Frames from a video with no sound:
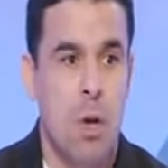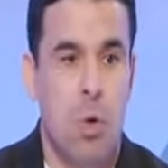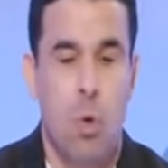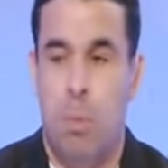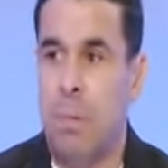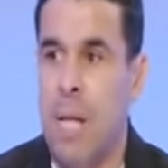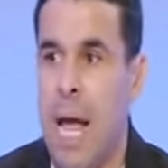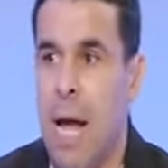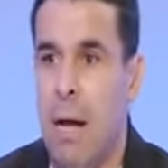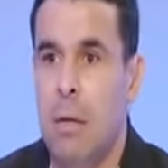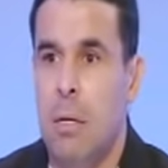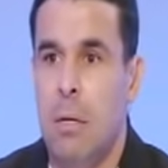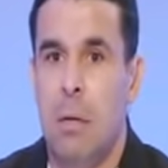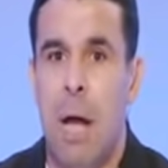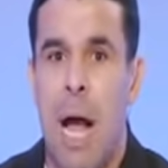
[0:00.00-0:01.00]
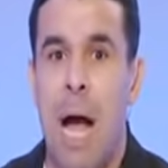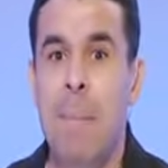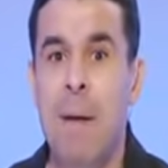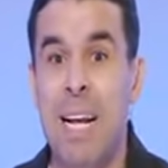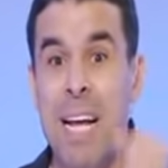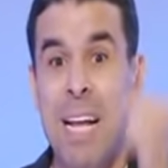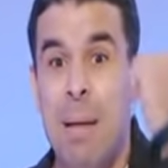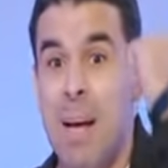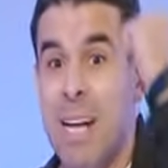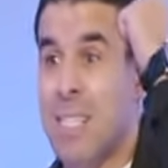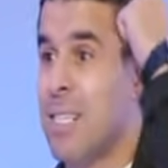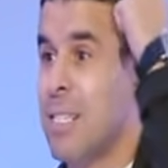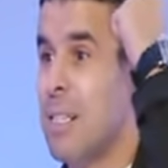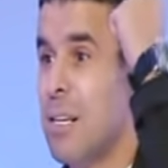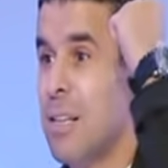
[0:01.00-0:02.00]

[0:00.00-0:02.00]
وبتاع عمل كده بس